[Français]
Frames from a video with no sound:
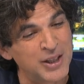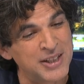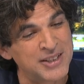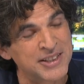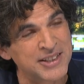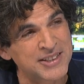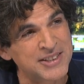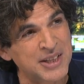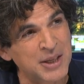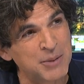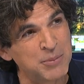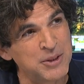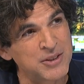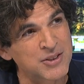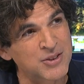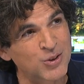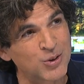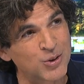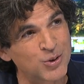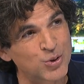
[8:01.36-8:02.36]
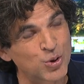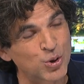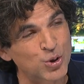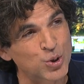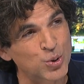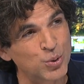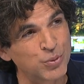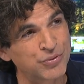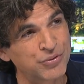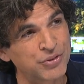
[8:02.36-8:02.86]
les extrémistes
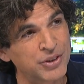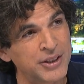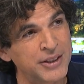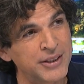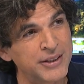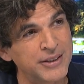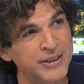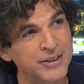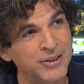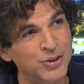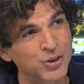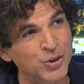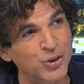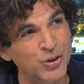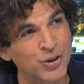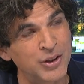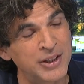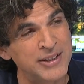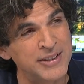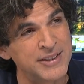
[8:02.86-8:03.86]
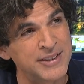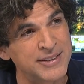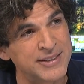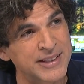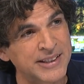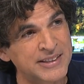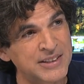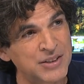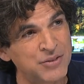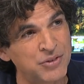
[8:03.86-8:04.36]
surchauffés, entre les
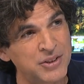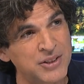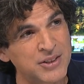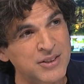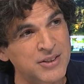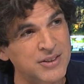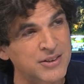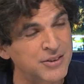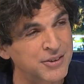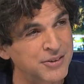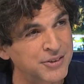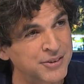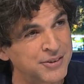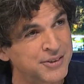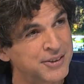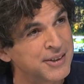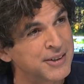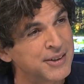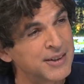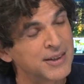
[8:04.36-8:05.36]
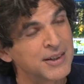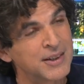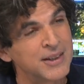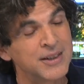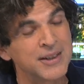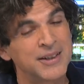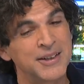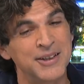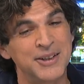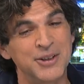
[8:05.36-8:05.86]
activistes euh,
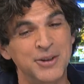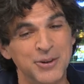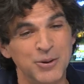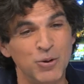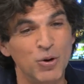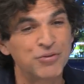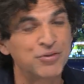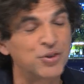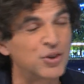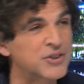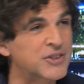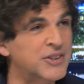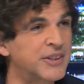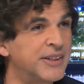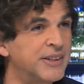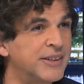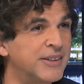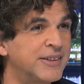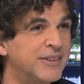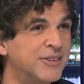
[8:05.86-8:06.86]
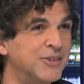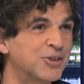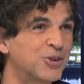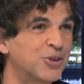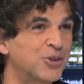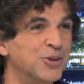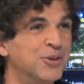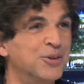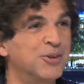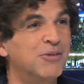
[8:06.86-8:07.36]
euh, offensés,
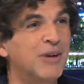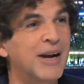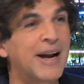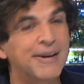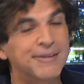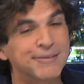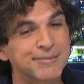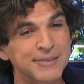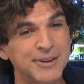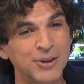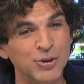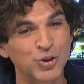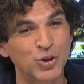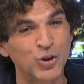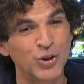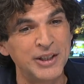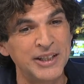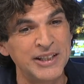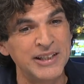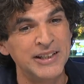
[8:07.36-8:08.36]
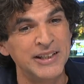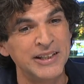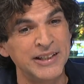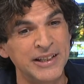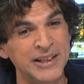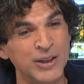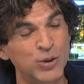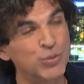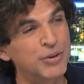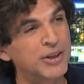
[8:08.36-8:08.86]
entre, voilà, entre les,
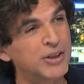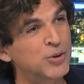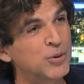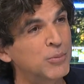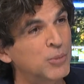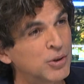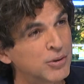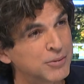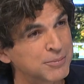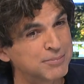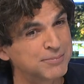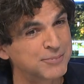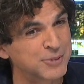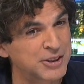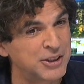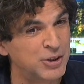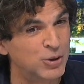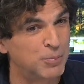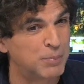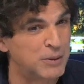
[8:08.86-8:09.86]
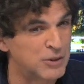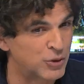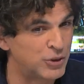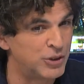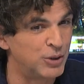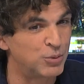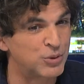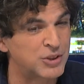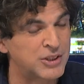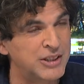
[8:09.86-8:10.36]
les gouvernements qui ne, parce
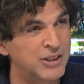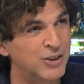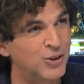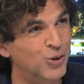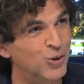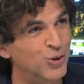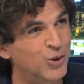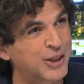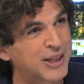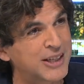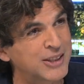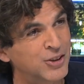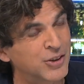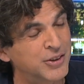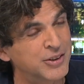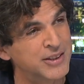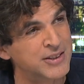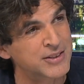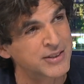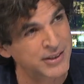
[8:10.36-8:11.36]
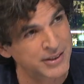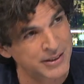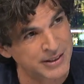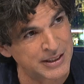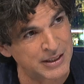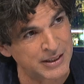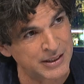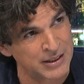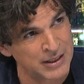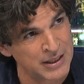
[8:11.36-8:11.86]
qu'il y a aussi le, cas d'un dessin
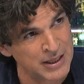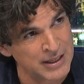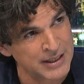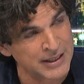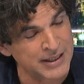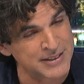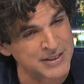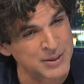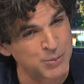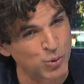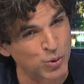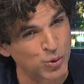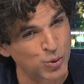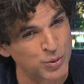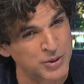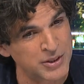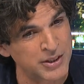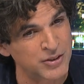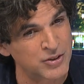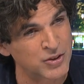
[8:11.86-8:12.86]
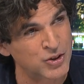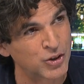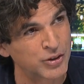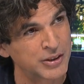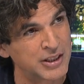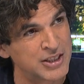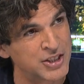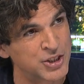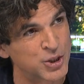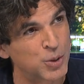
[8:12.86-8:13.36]
qui a quasiment causé un
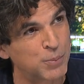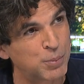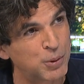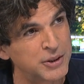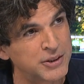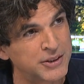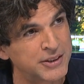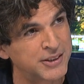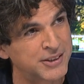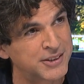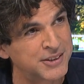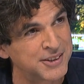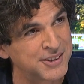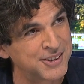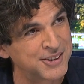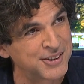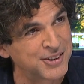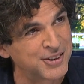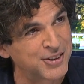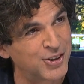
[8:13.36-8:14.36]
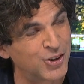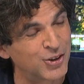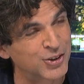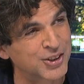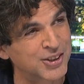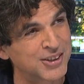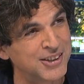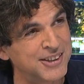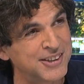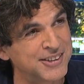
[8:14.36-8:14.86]
scandale géopolitique
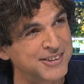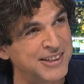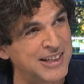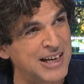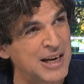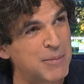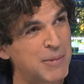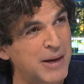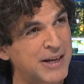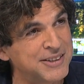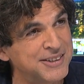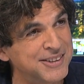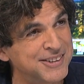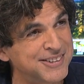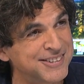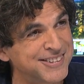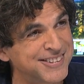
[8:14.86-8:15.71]
entre l'Inde et l'Allemagne.